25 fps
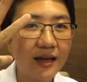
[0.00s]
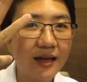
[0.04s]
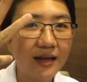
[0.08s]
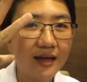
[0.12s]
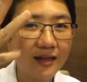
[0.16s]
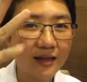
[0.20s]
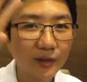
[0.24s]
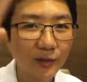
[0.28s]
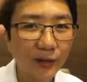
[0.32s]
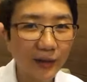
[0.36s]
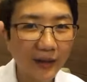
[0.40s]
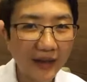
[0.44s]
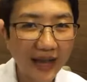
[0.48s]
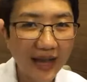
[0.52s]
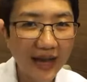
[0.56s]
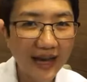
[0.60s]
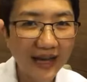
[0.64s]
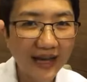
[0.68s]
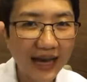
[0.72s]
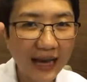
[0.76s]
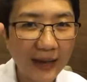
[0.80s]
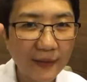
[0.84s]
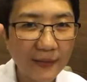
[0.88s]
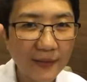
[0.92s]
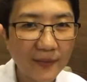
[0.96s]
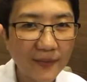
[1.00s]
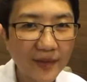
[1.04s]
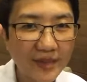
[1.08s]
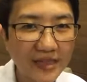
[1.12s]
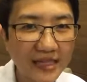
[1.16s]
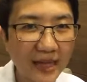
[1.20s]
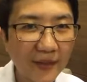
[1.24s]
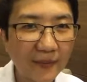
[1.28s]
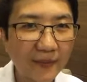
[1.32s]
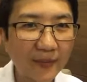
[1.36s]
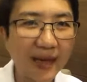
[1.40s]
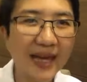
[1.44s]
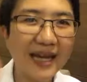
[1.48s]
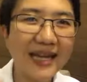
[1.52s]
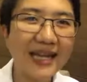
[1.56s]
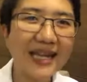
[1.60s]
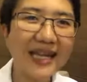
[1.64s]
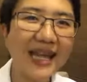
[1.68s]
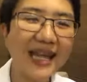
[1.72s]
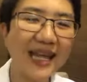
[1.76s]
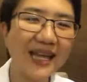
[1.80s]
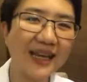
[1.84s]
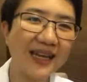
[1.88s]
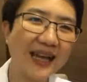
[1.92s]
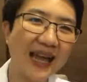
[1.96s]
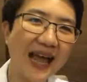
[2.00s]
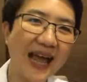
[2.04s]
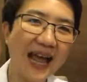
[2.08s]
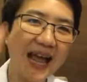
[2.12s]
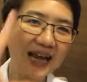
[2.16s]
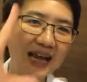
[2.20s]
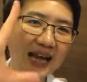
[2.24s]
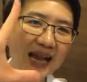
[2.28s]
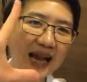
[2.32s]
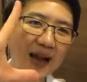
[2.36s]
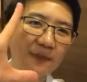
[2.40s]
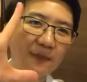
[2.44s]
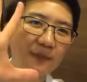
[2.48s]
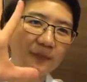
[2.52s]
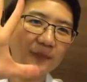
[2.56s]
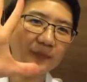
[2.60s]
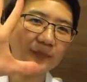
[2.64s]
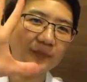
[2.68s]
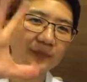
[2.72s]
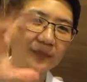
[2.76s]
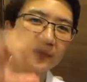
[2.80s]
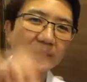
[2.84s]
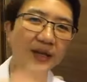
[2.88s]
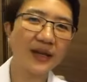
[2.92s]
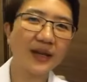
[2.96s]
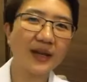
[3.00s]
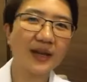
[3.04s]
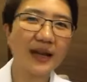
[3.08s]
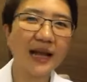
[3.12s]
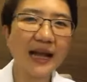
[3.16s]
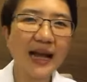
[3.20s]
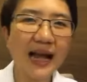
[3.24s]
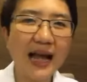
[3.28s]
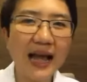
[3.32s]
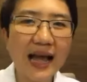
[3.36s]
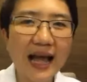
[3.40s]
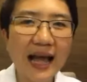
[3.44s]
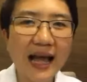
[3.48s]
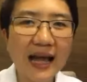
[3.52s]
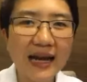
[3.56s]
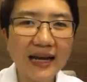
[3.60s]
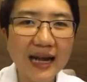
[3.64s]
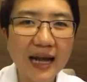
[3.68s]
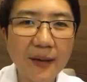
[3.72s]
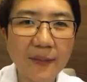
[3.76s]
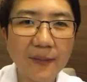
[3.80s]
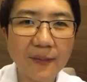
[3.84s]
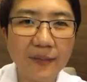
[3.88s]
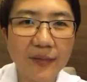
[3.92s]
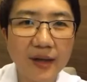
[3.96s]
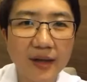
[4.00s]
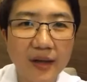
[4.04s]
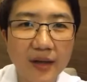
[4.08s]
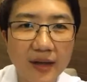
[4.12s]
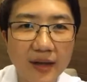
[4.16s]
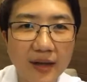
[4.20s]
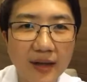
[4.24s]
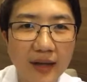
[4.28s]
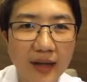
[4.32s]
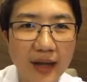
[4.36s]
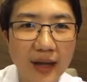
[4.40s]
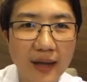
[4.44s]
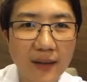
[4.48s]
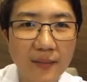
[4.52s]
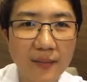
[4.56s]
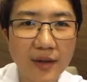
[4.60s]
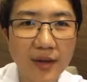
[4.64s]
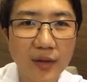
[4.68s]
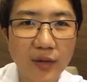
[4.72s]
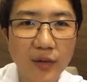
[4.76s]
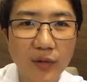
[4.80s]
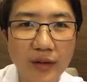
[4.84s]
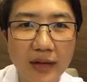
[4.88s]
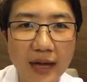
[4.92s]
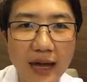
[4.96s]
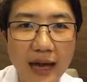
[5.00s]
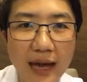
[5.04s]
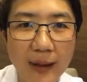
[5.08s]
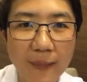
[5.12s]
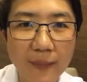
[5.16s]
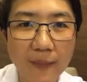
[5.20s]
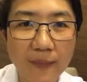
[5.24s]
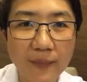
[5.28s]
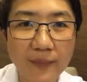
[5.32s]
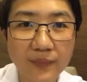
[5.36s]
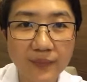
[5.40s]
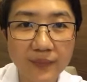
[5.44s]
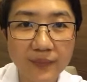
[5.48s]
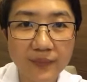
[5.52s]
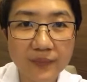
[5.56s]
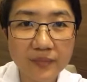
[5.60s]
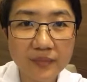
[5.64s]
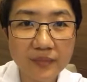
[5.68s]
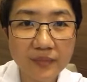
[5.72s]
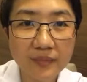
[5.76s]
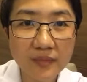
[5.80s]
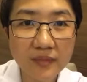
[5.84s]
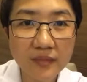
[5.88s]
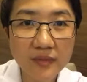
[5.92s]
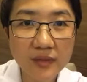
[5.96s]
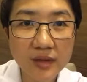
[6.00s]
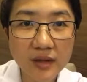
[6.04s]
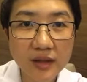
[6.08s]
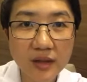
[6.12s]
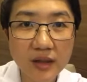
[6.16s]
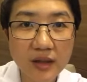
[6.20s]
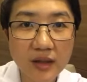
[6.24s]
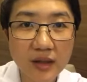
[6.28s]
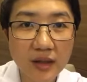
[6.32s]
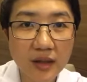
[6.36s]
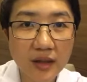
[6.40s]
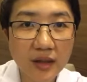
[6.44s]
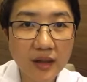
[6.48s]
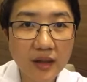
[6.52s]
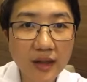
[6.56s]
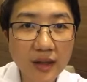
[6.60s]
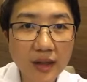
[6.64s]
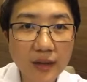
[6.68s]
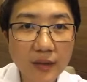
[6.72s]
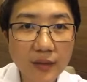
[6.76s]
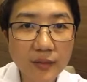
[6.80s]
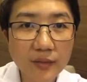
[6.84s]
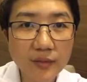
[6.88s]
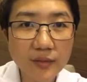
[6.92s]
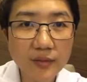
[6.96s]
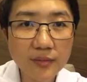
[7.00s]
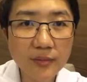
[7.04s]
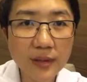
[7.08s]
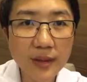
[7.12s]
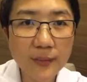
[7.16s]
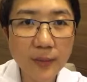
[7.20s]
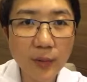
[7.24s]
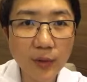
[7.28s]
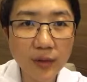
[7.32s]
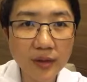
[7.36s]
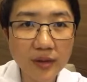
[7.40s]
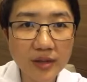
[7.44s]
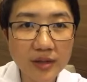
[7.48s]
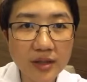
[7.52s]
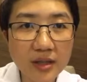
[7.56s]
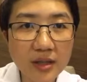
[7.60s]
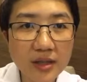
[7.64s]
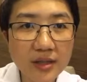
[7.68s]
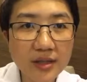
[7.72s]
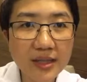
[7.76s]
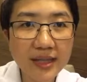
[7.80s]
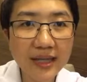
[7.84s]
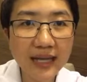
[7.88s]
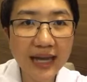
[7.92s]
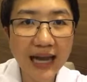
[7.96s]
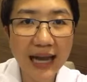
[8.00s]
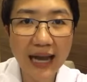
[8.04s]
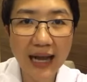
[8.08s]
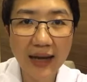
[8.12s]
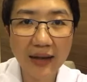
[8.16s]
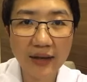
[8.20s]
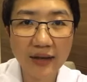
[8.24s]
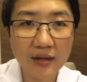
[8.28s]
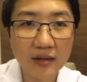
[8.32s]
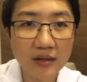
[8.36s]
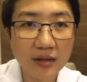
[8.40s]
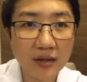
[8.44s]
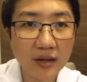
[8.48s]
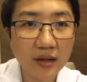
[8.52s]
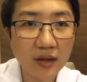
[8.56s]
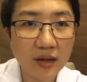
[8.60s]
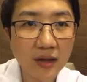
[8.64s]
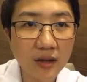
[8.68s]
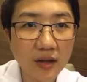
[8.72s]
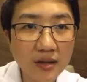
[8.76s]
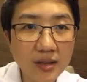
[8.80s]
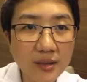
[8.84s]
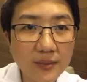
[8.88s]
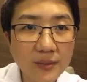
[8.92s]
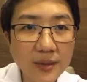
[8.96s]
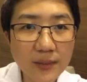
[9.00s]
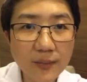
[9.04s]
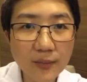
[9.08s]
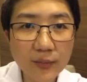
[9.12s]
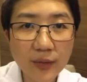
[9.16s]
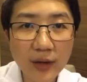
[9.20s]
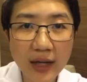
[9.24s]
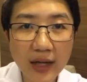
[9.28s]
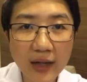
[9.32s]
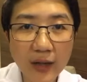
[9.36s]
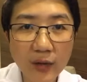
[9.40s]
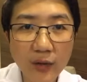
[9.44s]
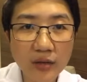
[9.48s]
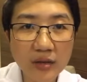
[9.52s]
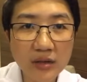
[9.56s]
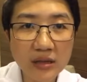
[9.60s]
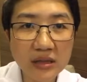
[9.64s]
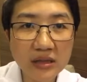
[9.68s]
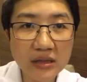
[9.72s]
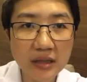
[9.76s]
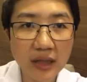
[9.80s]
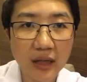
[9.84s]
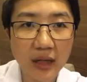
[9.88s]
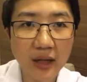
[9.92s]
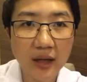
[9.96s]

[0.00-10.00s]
ตรวจร่างกายเป็นประจำ แค่นี้เองห้าทำนะคะห้าทำนะคะมีคนถามยันมีผดขึ้นที่แขนยิบยิบเวลาโดนเหงื่อ